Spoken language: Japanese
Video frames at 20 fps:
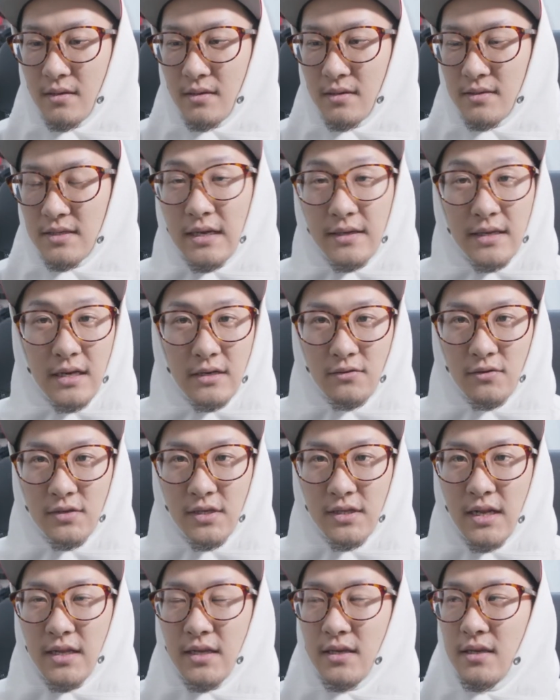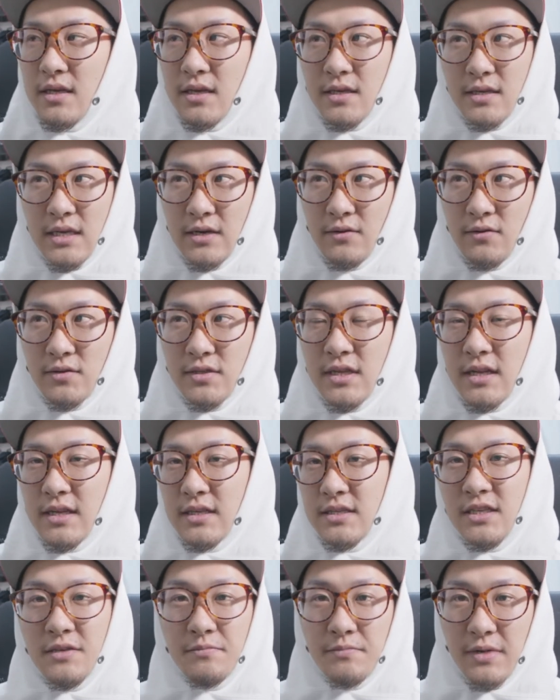三脚乗せたり一脚乗せた
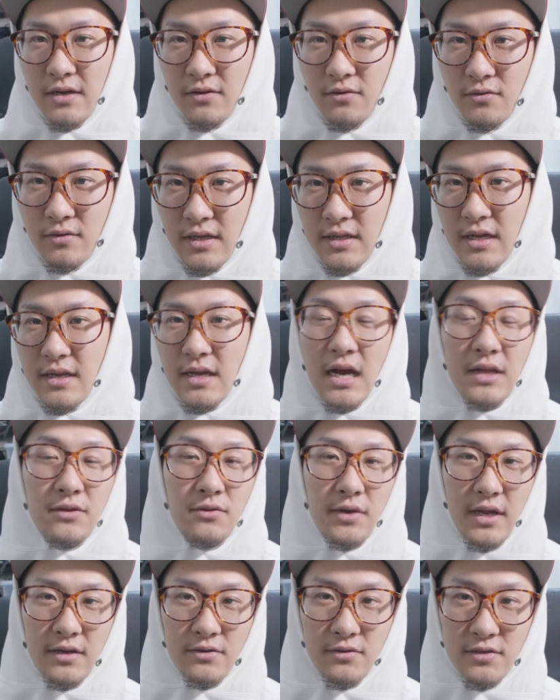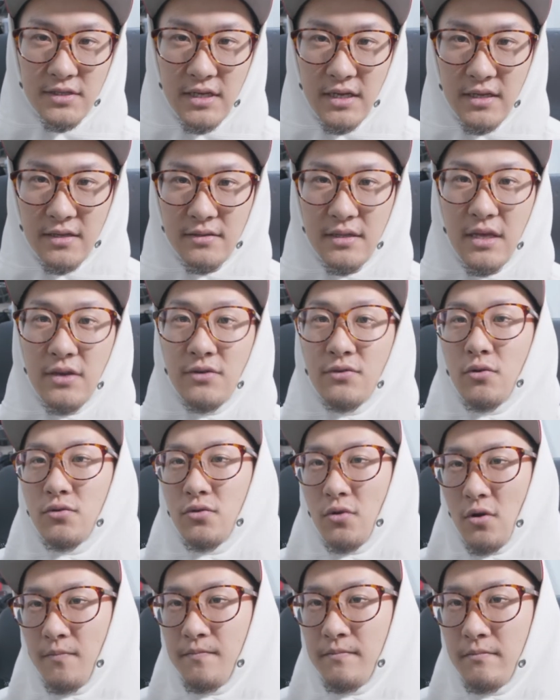りジンバル乗っけたりハンドヘルドしたりっていうこ
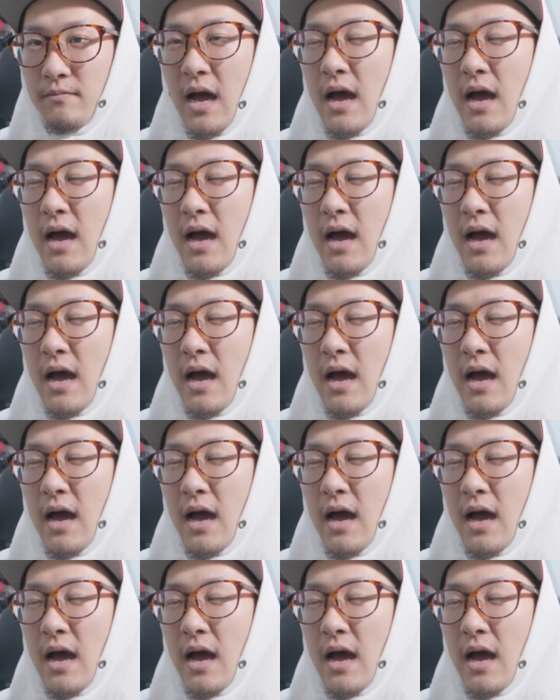と、